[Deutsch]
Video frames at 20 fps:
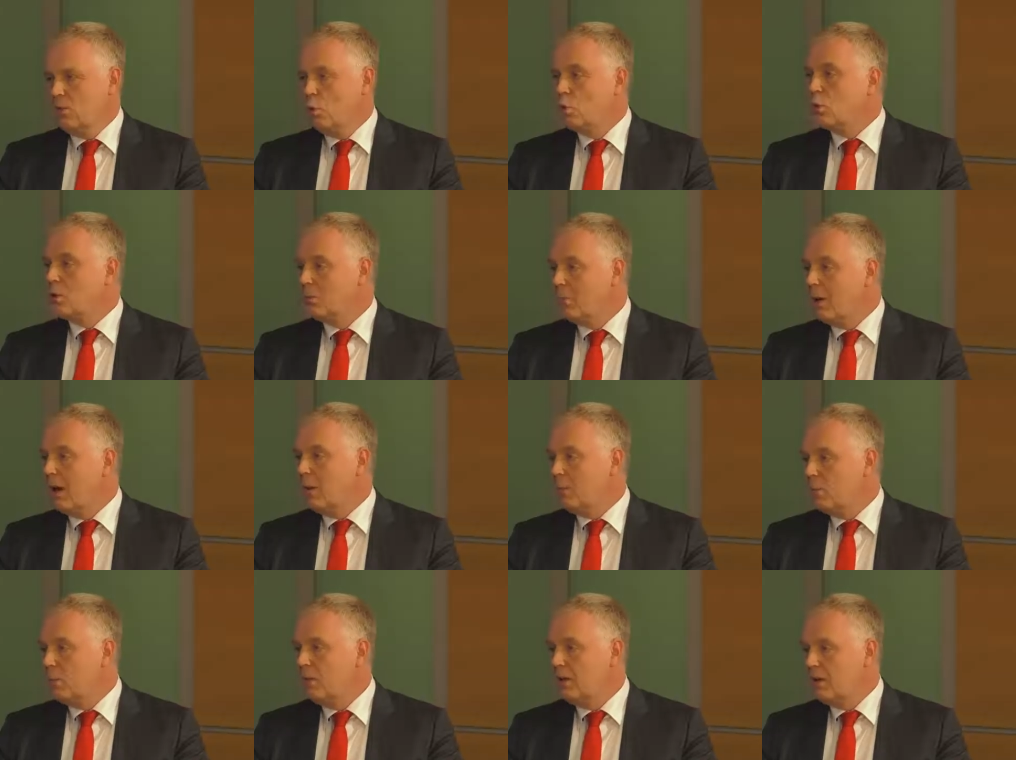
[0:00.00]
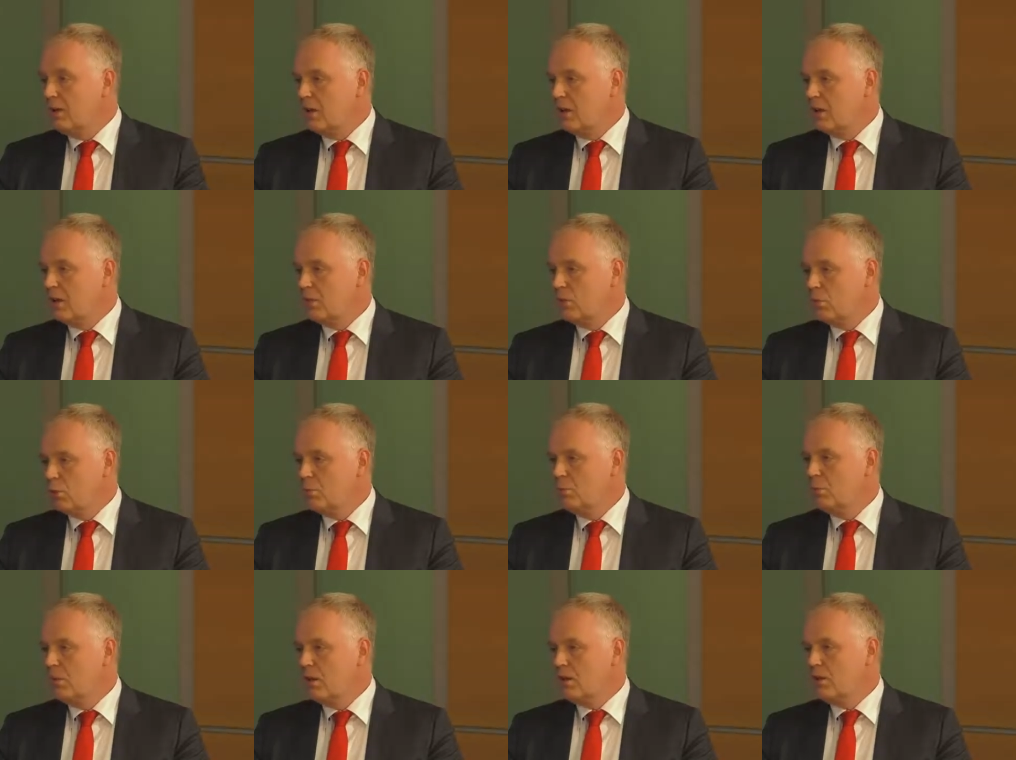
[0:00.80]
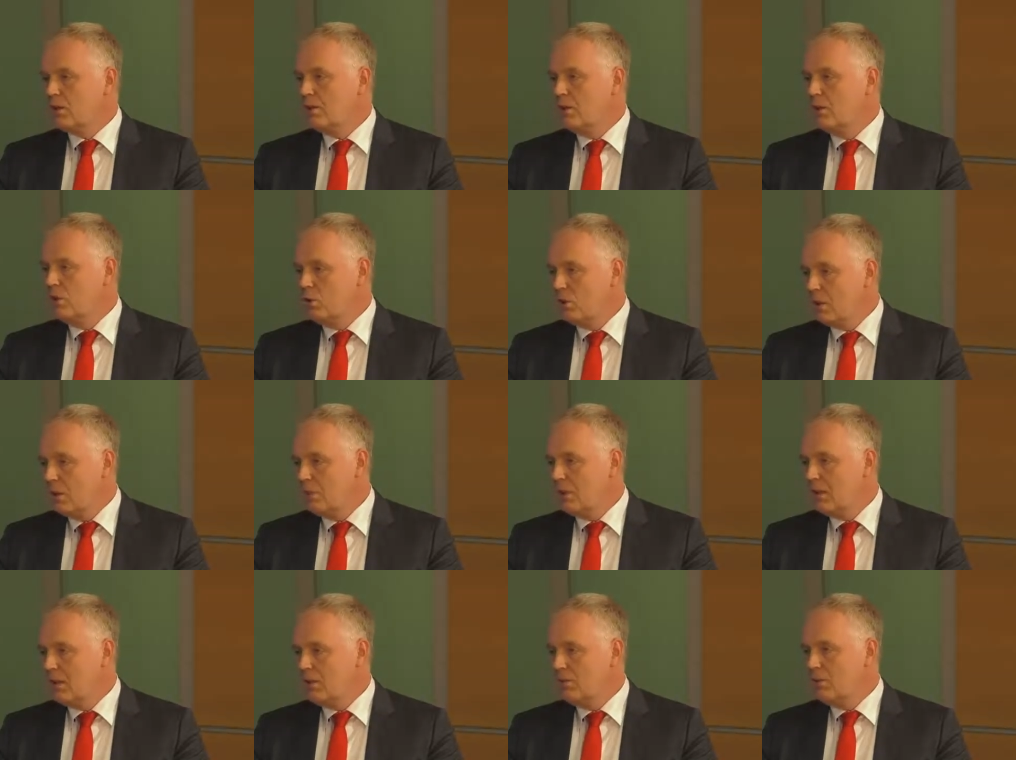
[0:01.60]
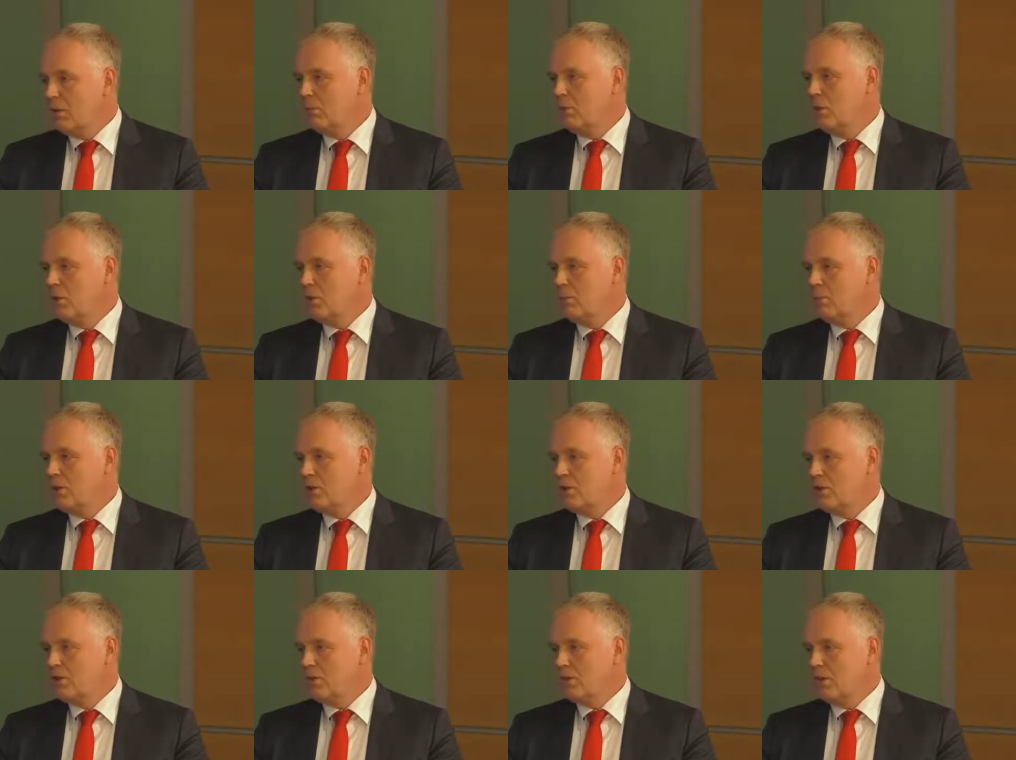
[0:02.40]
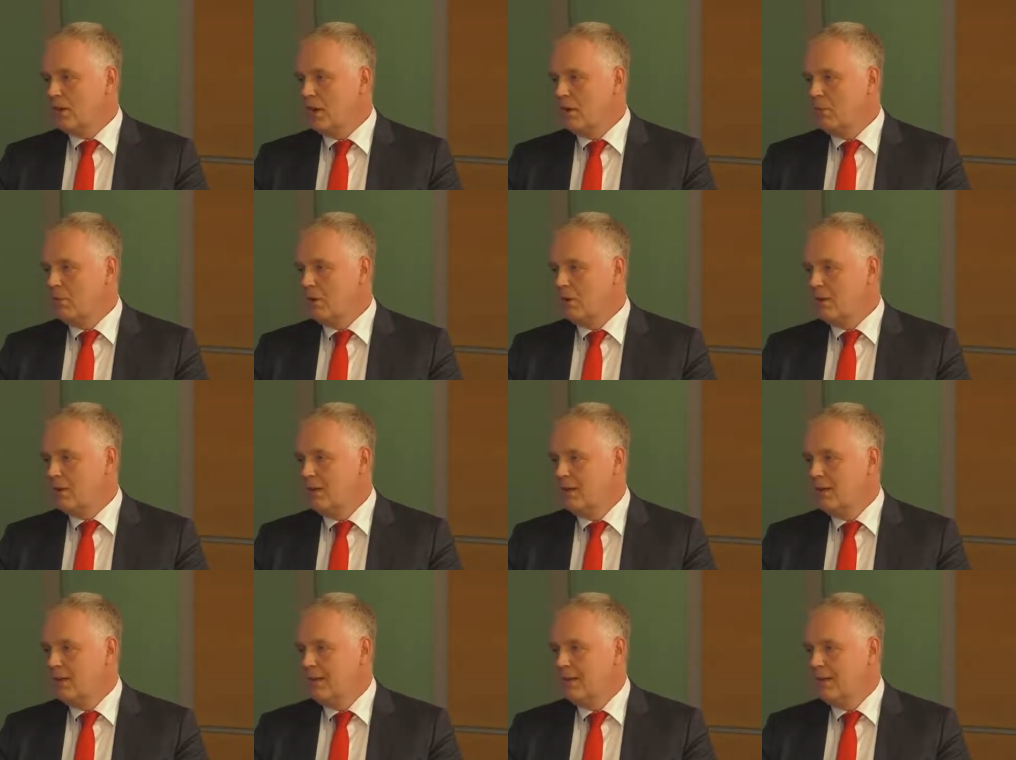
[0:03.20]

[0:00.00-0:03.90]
Notenbankpolitik. Die mhm. Notenbanken sind ja unabhängig, vor allem die Europäische Zentralbank.